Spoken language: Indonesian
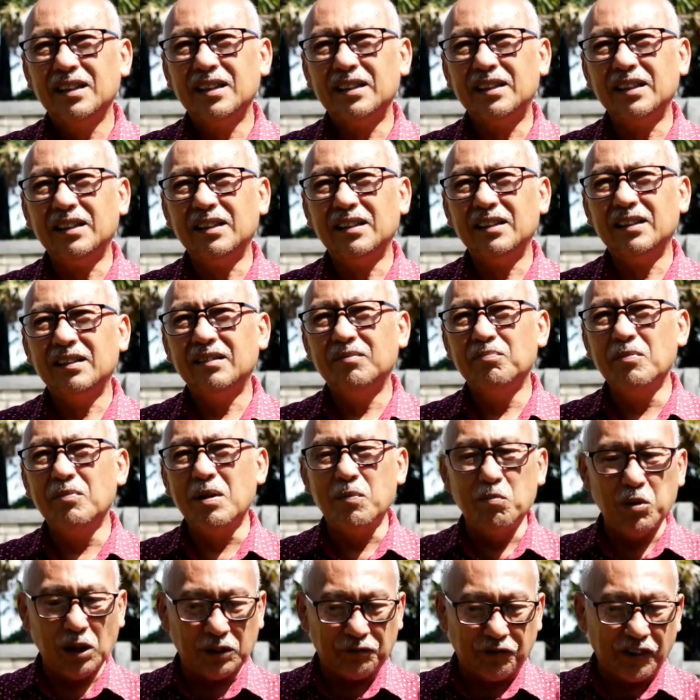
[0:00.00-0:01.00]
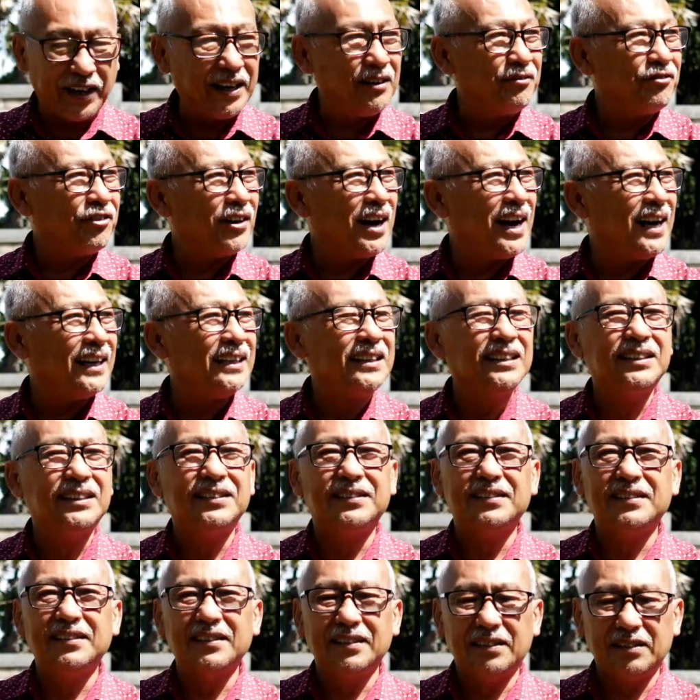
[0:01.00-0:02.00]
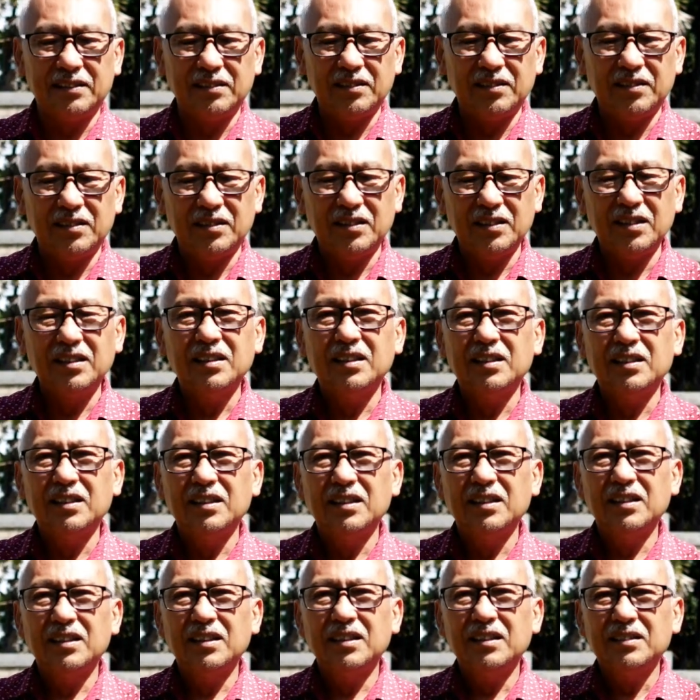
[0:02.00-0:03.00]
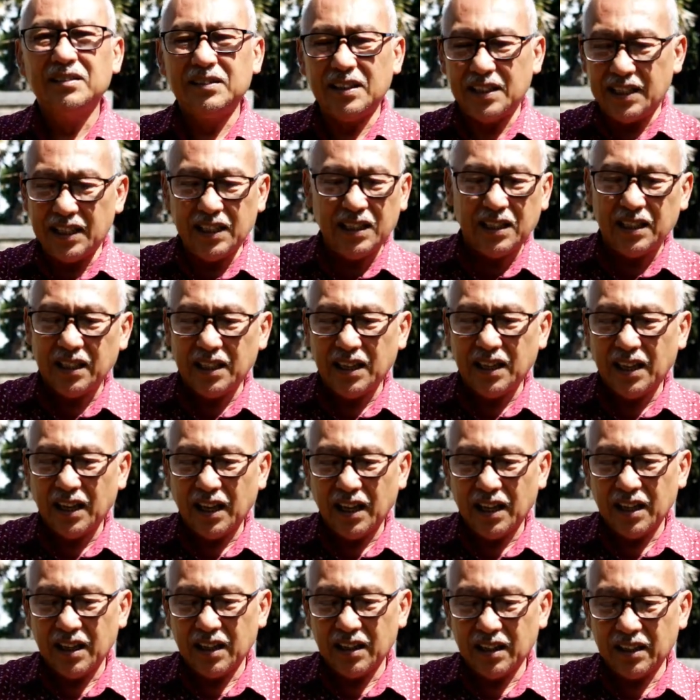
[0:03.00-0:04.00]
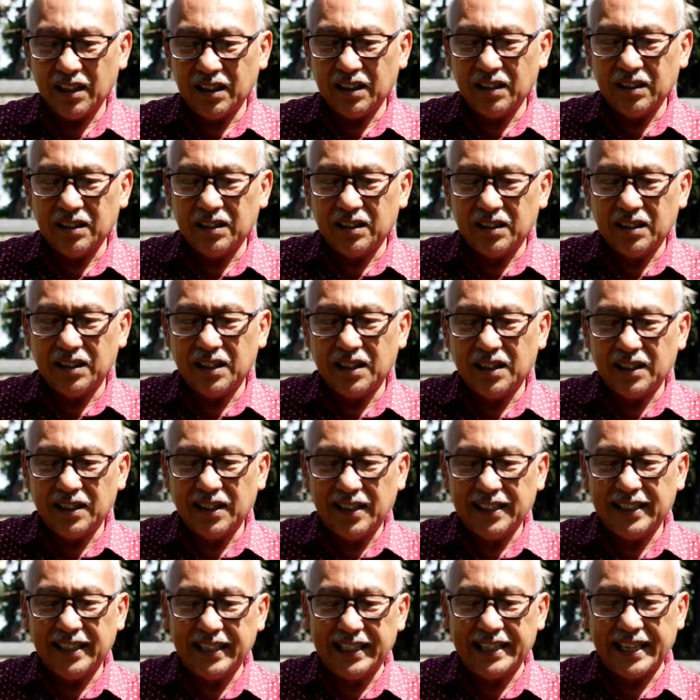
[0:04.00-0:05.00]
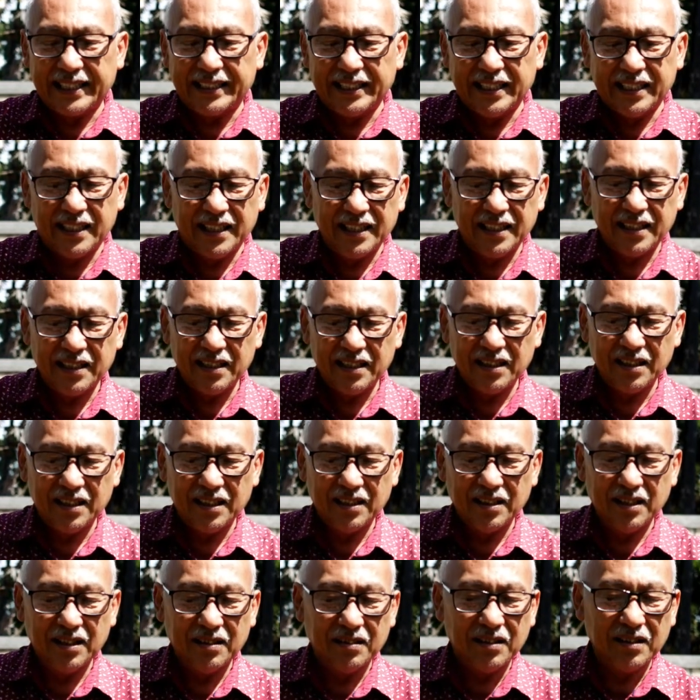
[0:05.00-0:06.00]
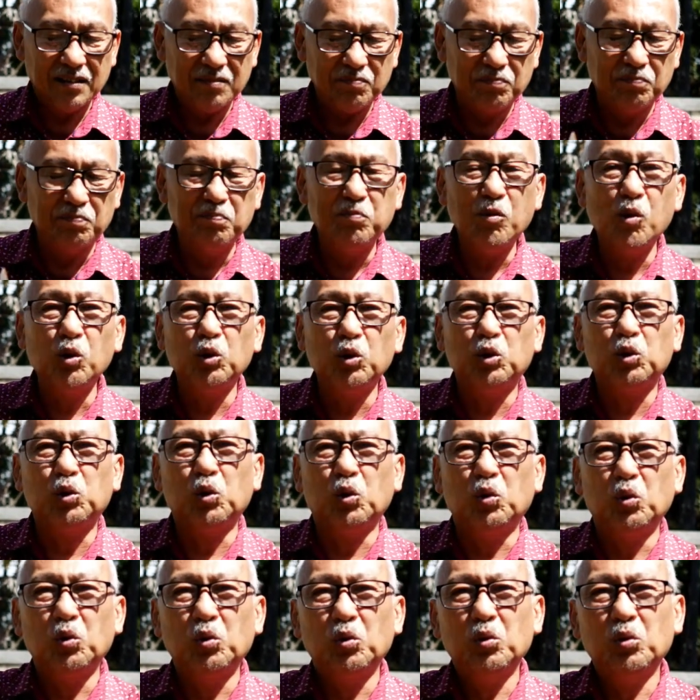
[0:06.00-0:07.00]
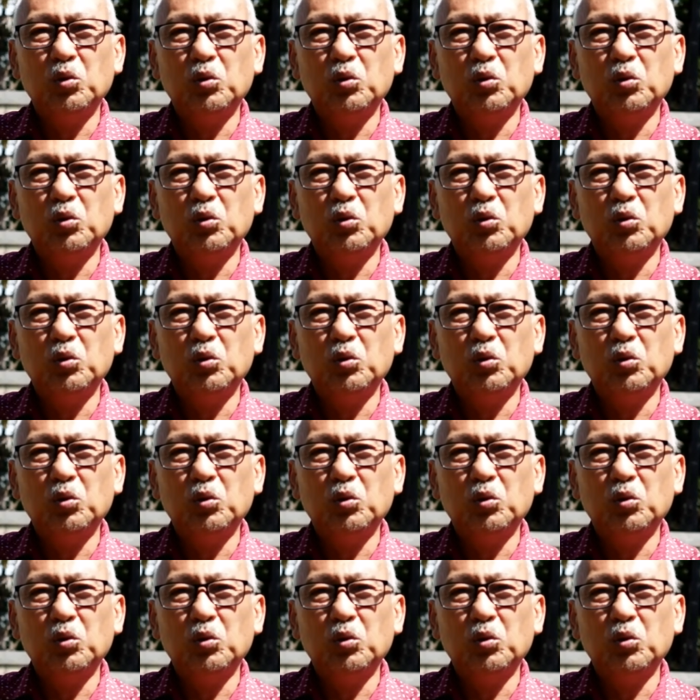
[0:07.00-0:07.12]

ya membuat french fries. Jadi, Anda lihat ini, utuh.